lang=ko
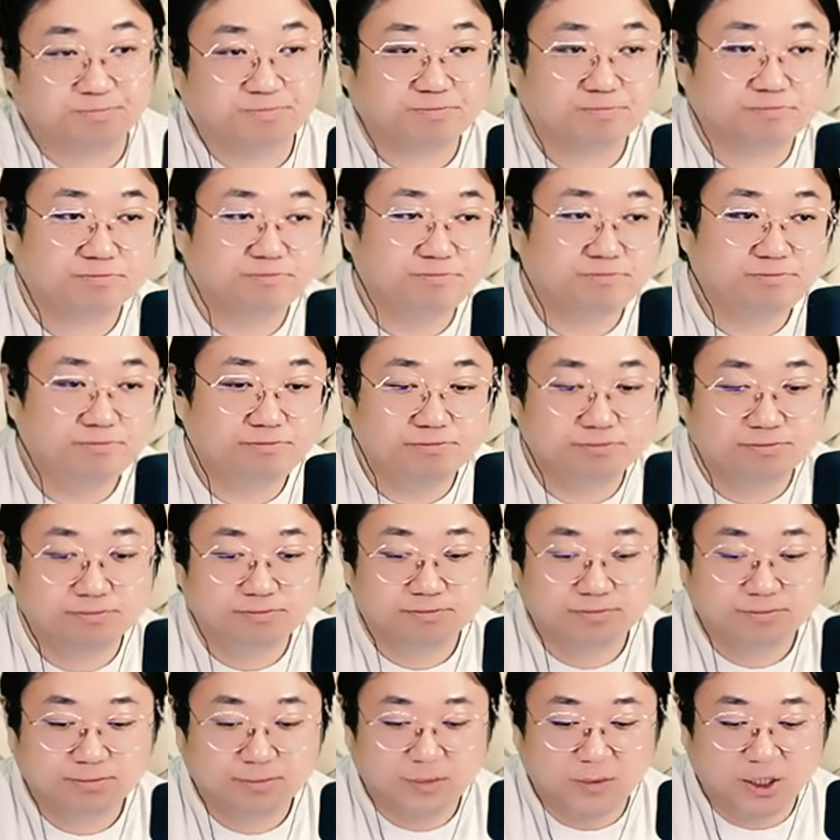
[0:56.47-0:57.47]
아,
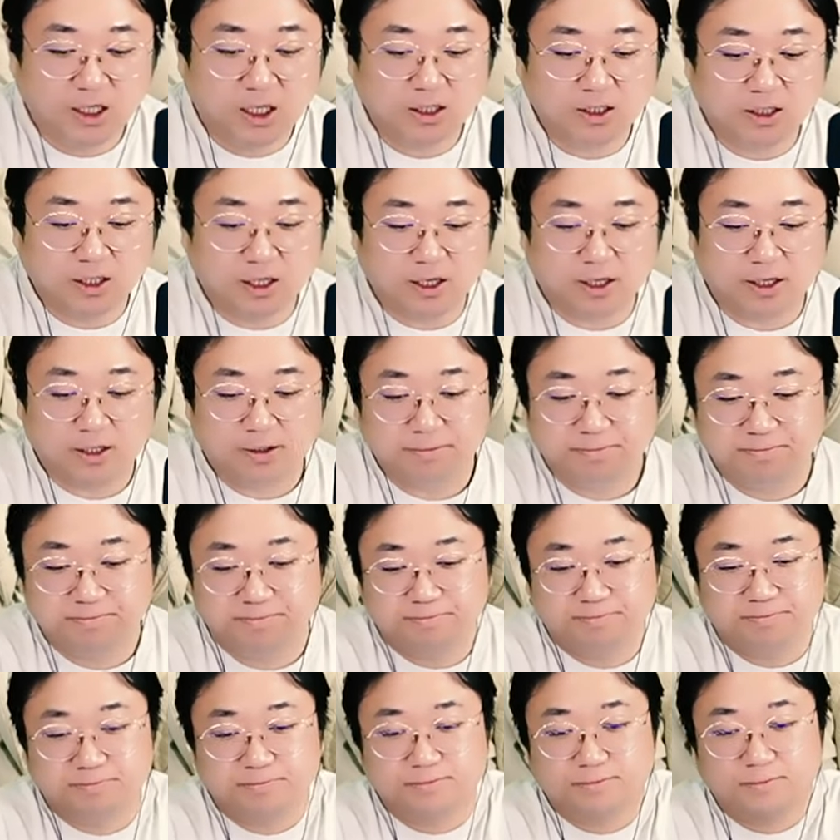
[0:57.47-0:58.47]
제가요? 예, 예.
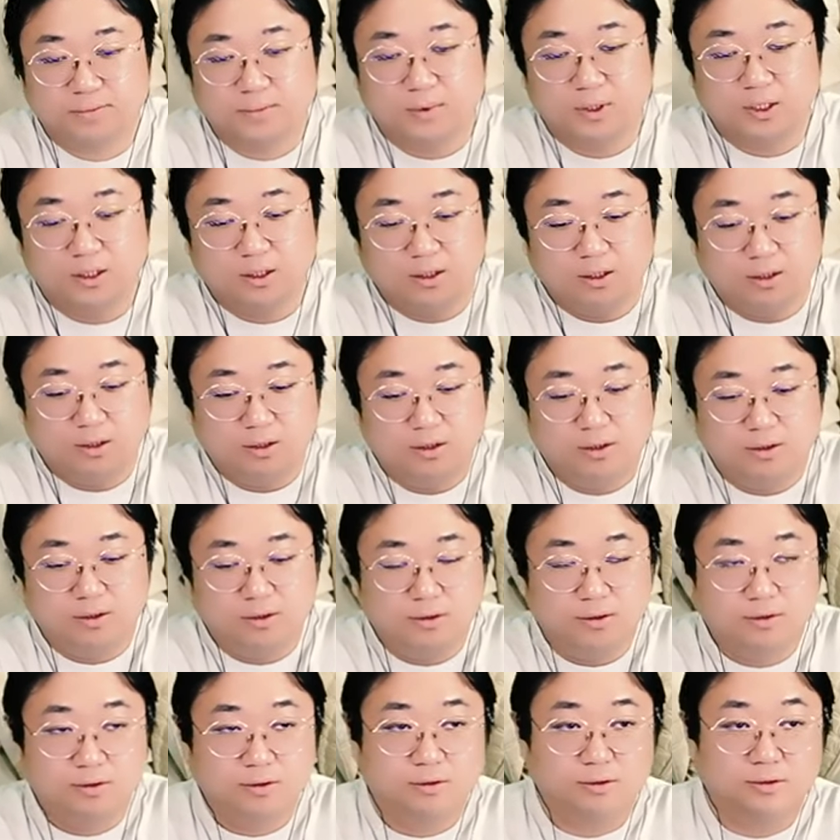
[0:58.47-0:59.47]
모두는
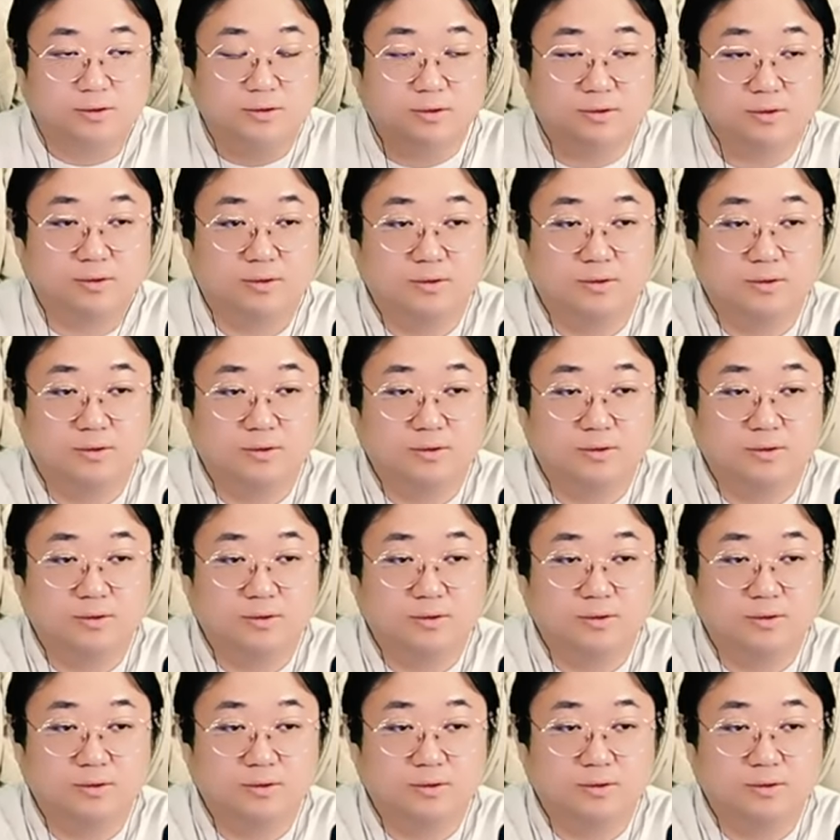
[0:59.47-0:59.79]
노말로